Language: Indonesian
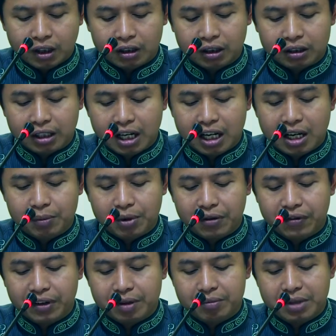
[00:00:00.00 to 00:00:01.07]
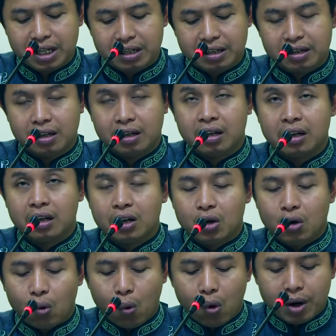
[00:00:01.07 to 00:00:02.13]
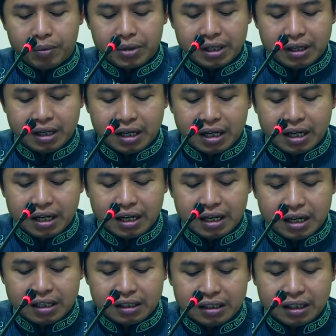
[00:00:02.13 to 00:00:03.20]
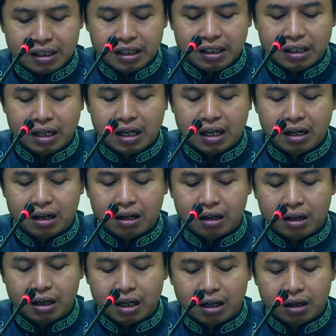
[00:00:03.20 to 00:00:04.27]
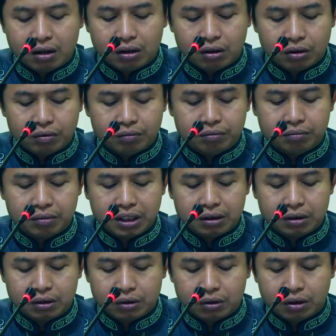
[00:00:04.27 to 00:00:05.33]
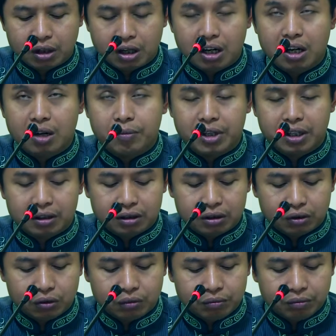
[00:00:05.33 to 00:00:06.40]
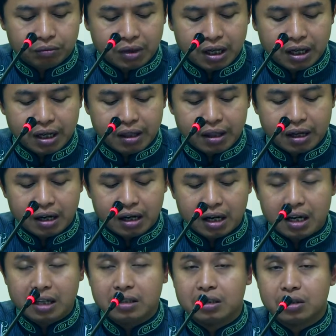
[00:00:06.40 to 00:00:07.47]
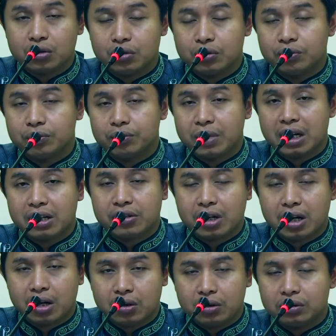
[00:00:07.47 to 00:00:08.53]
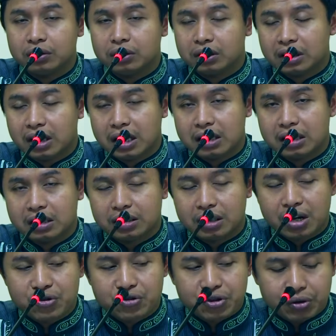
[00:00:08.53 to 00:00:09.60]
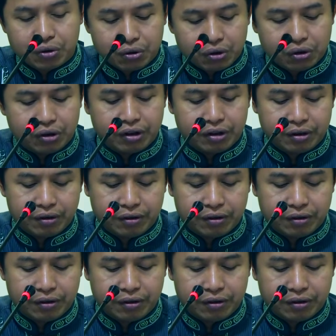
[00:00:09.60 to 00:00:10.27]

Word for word: Allah taala berfirman, "Wa min ayatihi an khalaqakum min turabin thumma idza antum basharun tantashirun."